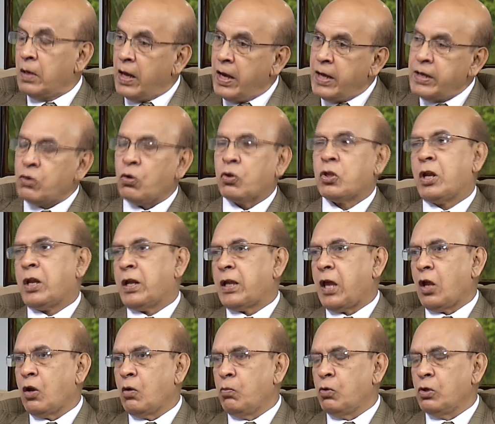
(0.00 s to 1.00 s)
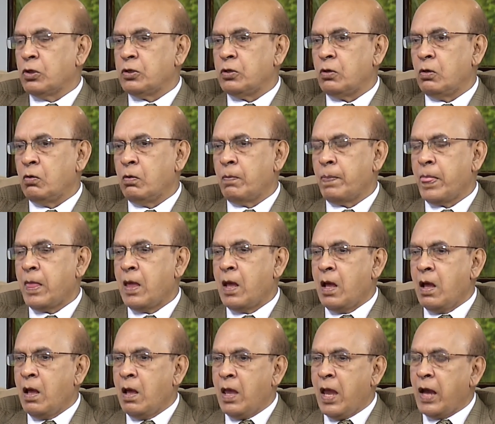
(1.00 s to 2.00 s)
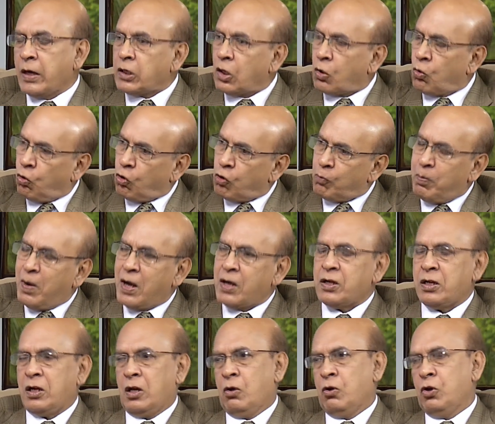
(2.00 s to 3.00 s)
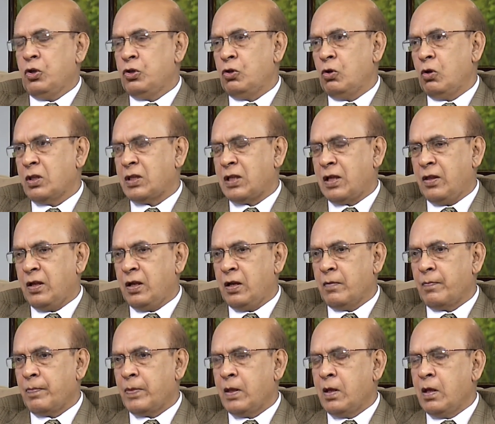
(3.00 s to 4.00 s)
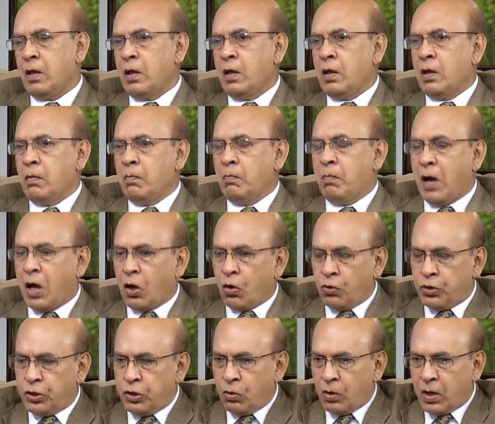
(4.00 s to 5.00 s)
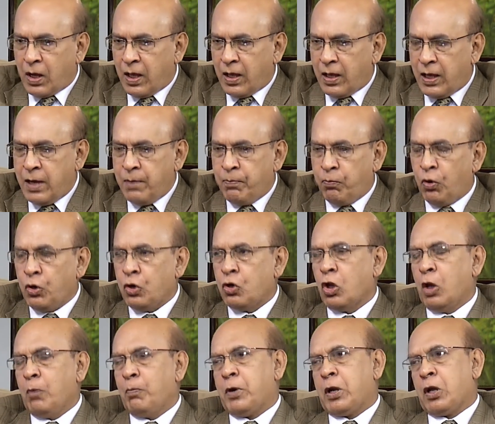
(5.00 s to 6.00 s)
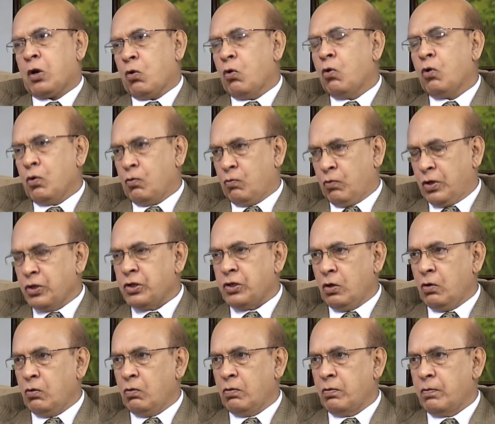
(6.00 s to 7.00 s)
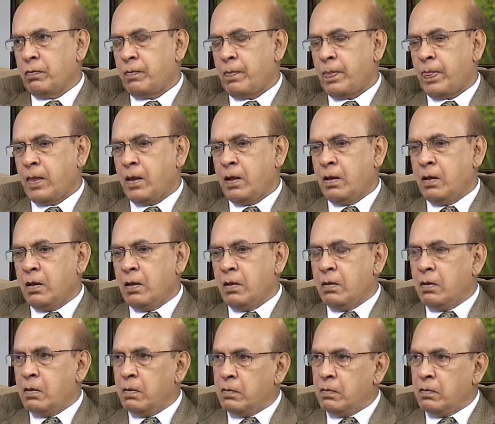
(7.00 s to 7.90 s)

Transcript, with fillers: এই কথাটা কেন বলছিল একটা কোর্ট মার্শাল হয়েছিল তাদের ভারতীয়রা এই পরিকল্পনাটা গ্রহণ করেছিল আপনি যেটা